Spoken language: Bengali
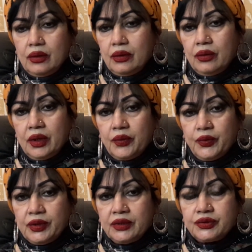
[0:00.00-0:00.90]
ওনার
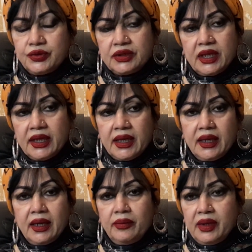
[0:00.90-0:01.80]
প্রতি শ্রদ্ধা রেখে
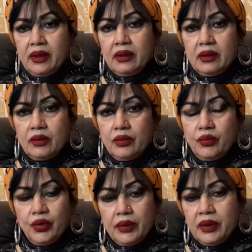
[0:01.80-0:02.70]
আমি
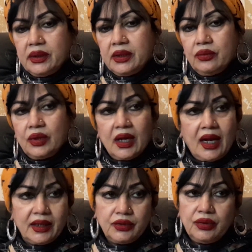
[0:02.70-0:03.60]
বলি যে ওনার
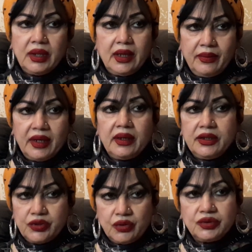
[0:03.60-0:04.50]
হাত ধরেই আমার এই
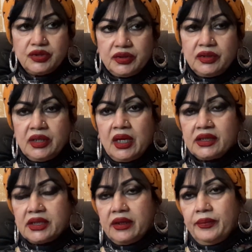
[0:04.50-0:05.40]
চলচ্চিত্রতে আসা